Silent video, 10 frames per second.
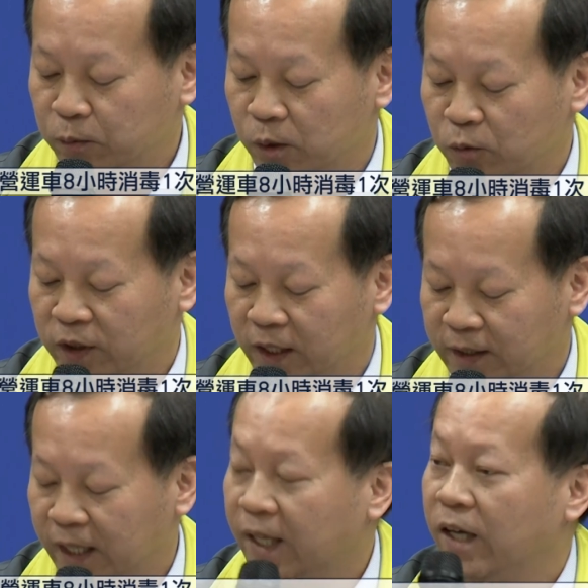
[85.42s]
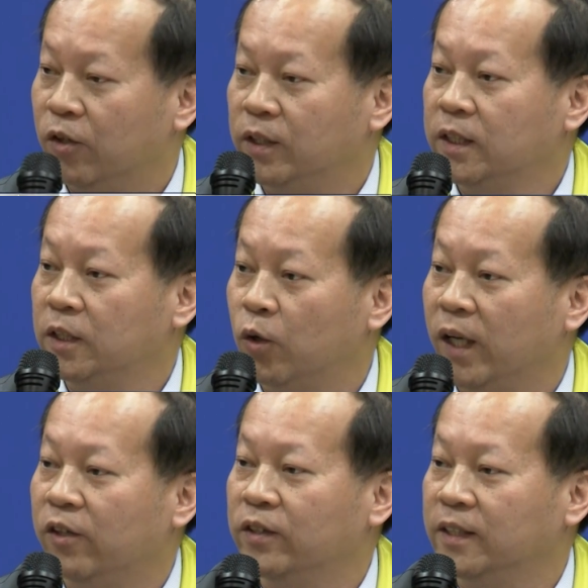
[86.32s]
的部分目前在台有四
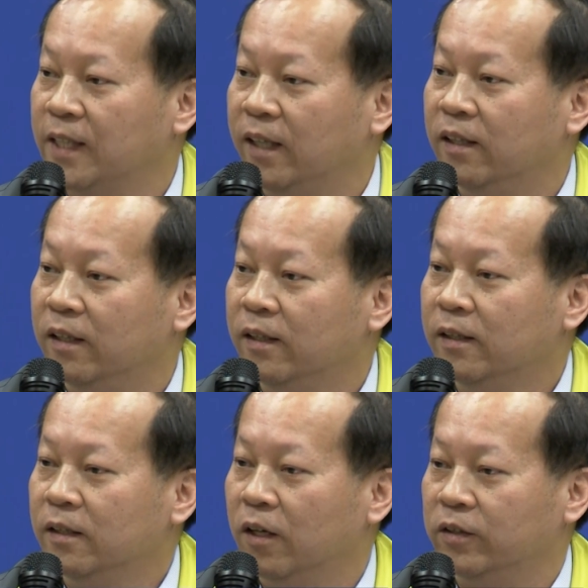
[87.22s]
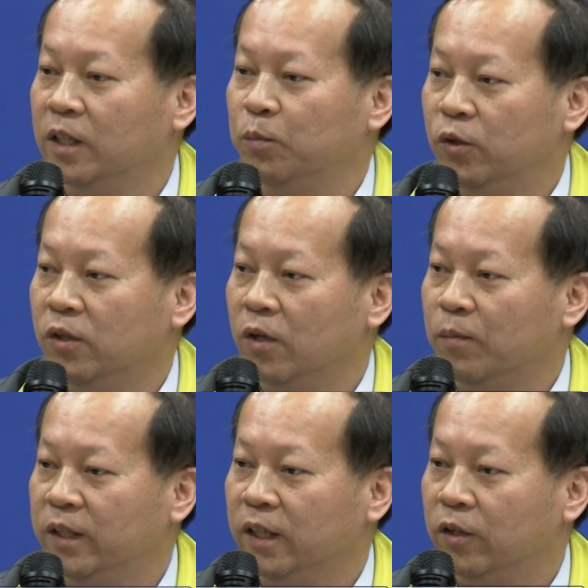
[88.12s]
团六十三人。好，这个部分
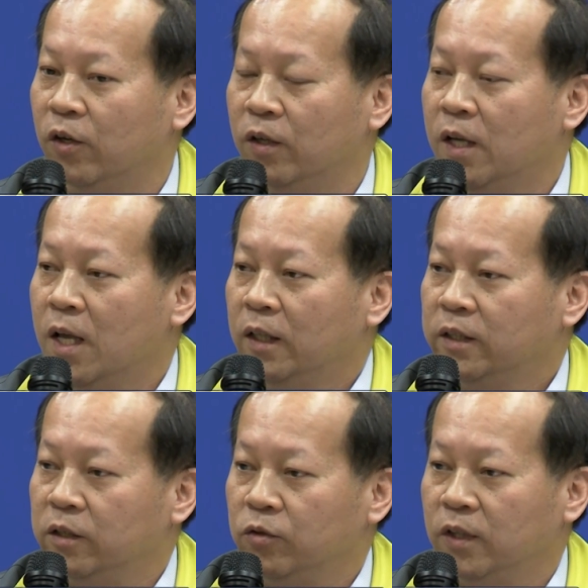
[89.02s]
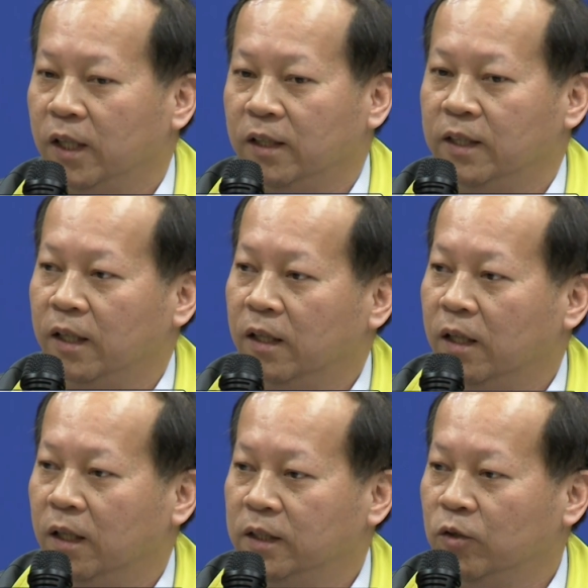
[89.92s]
我们也都持续跟这
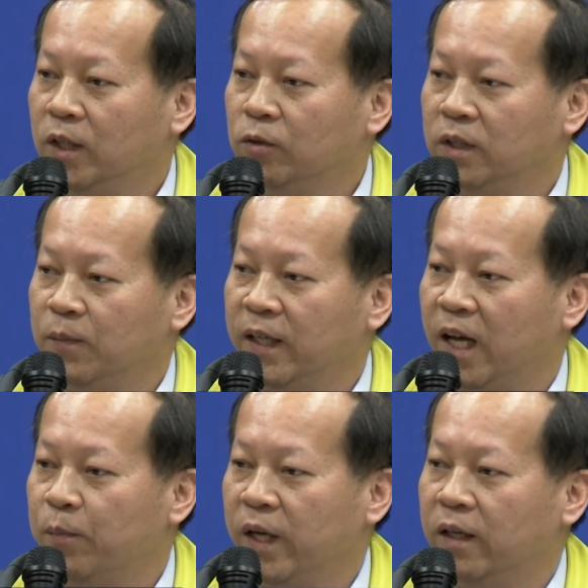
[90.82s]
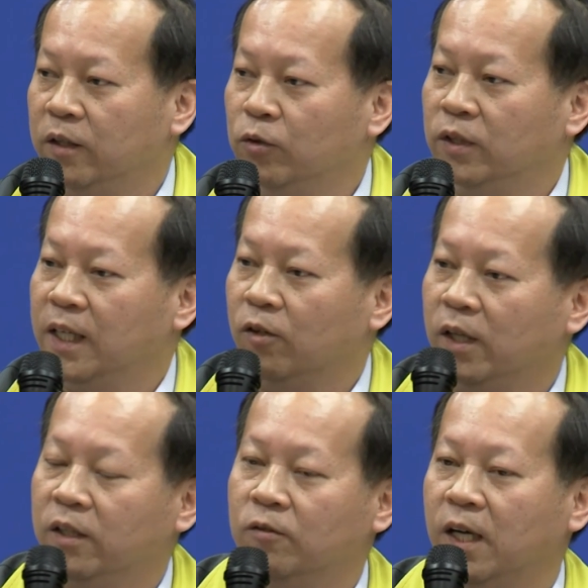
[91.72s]
个机关署这边来配合做
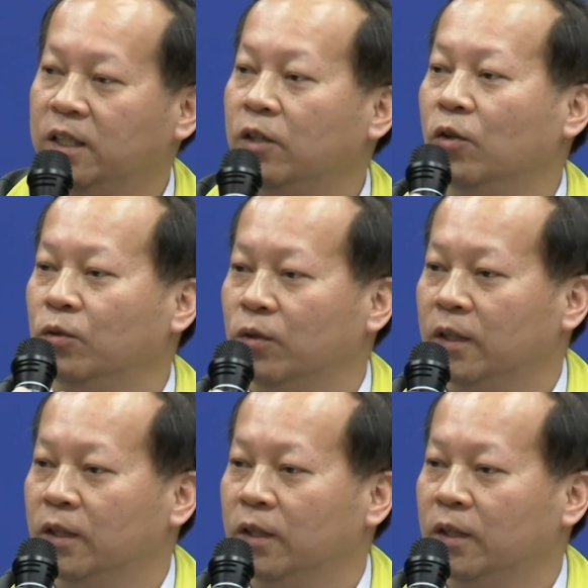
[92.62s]
相关的防疫工